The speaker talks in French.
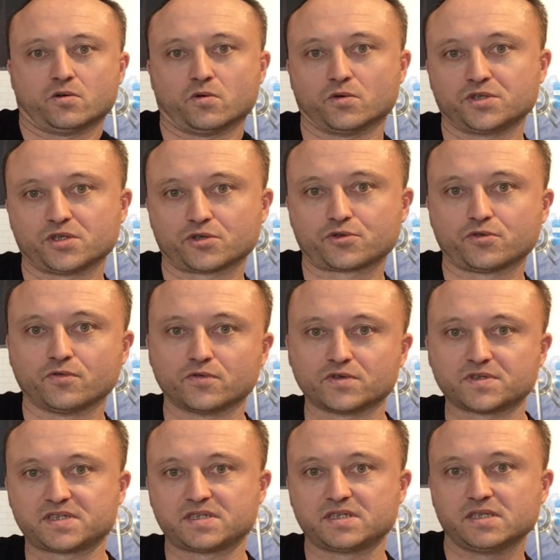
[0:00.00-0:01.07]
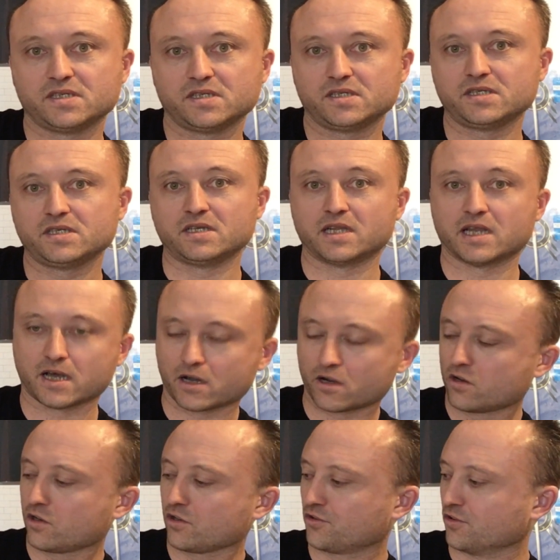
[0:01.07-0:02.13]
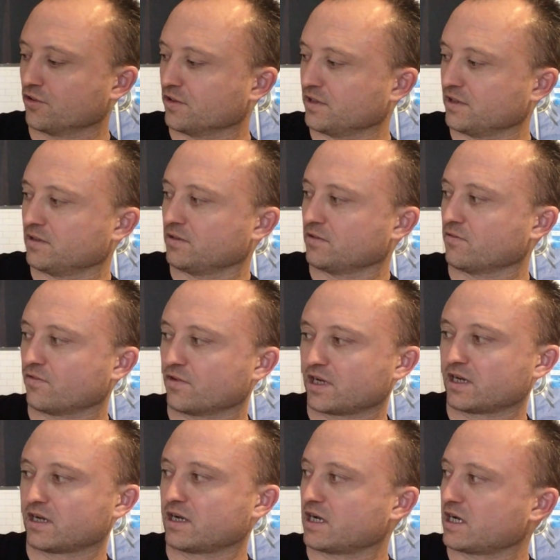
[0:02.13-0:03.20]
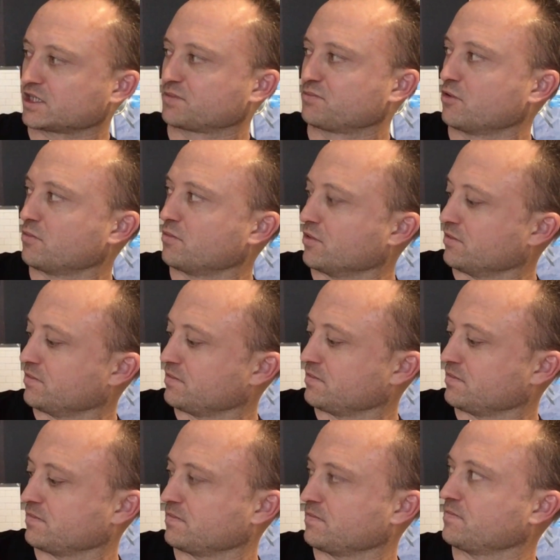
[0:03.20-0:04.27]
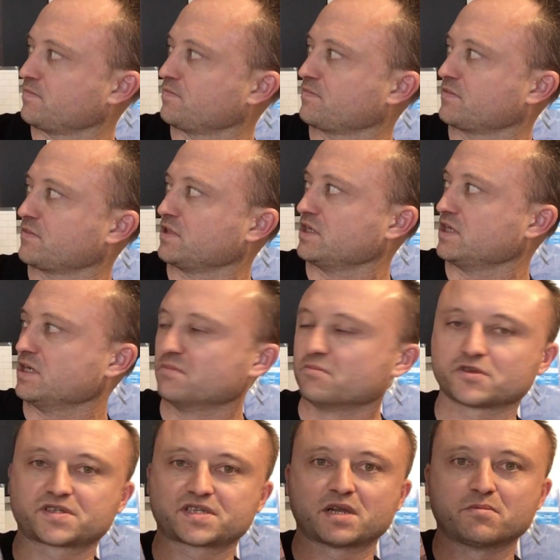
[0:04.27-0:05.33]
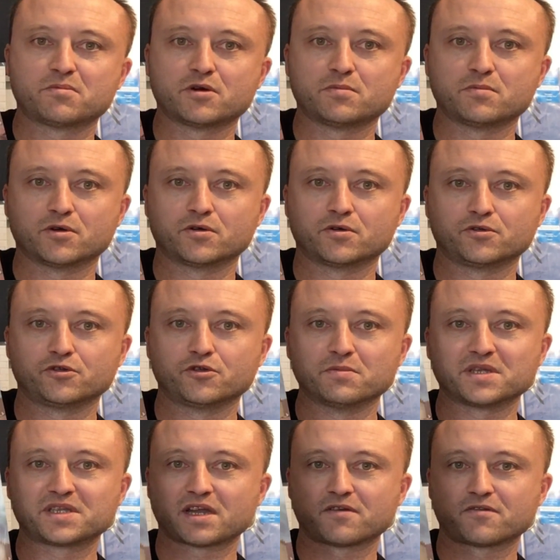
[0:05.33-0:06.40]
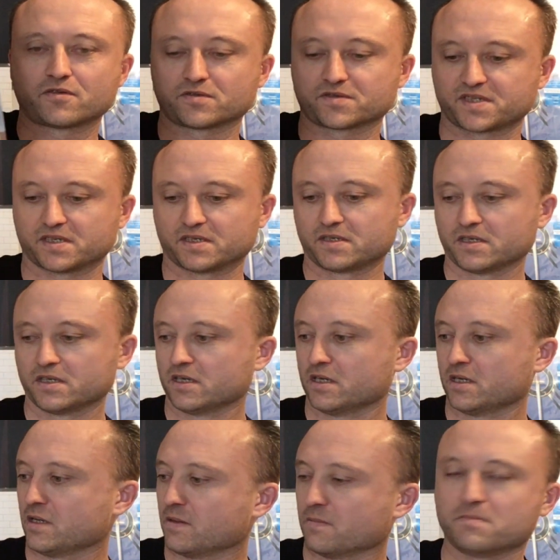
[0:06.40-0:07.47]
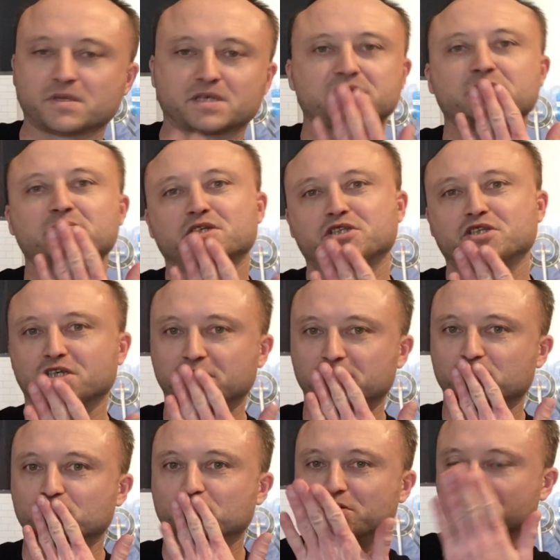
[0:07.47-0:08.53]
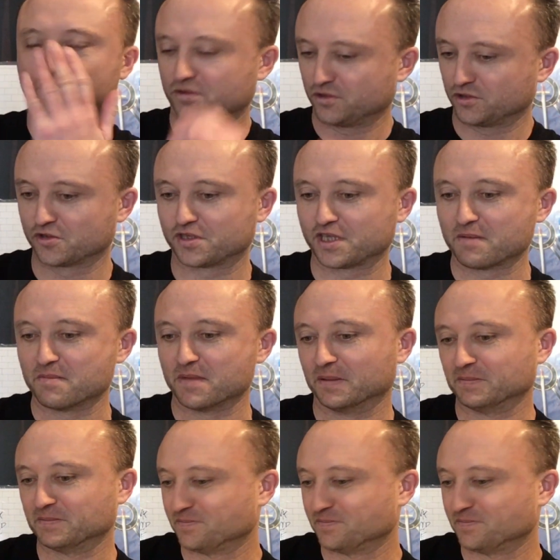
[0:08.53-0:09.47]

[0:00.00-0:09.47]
On y retrouve aussi La Horde. Voilà, H-Bomb, immense album de métal français. Merci ma chérie, je t'aime.